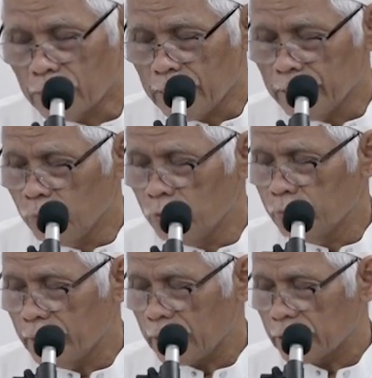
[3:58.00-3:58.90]

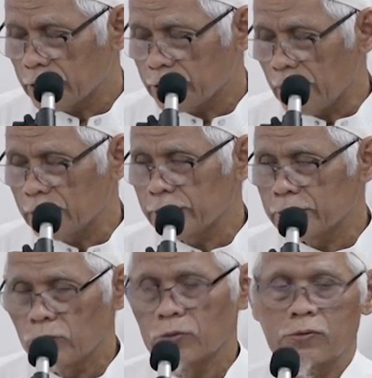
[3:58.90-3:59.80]
naimun, mereka sedang
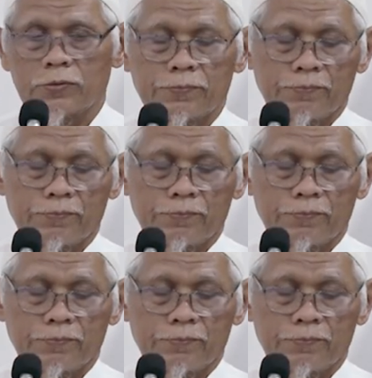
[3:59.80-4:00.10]
tidur.